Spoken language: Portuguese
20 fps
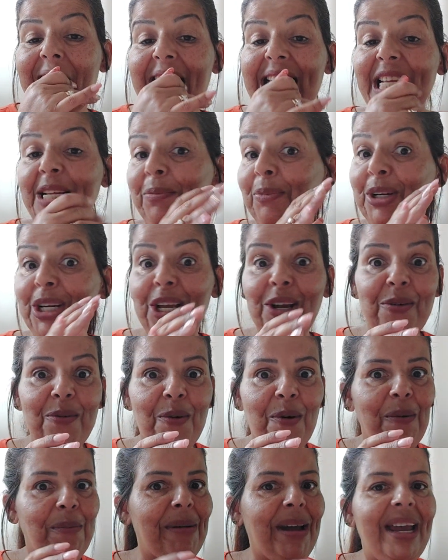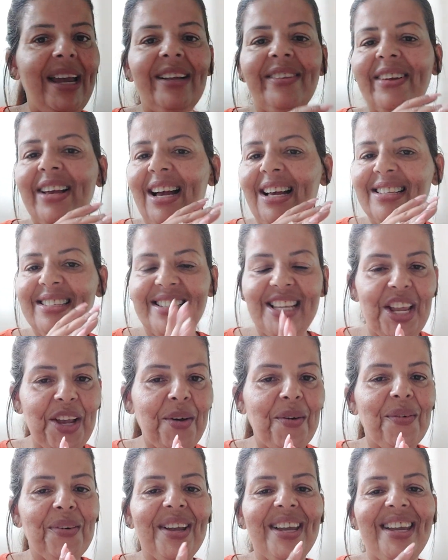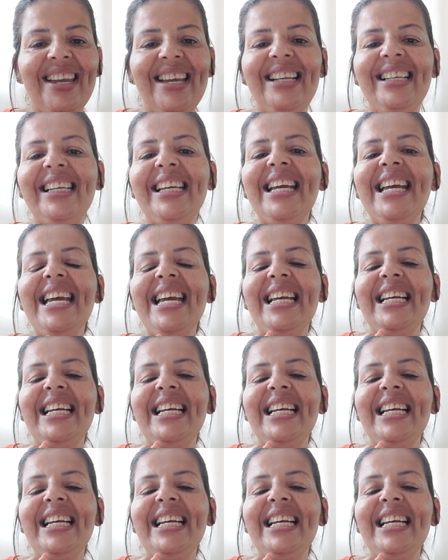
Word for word: e namorei com o Roberto, casei com ele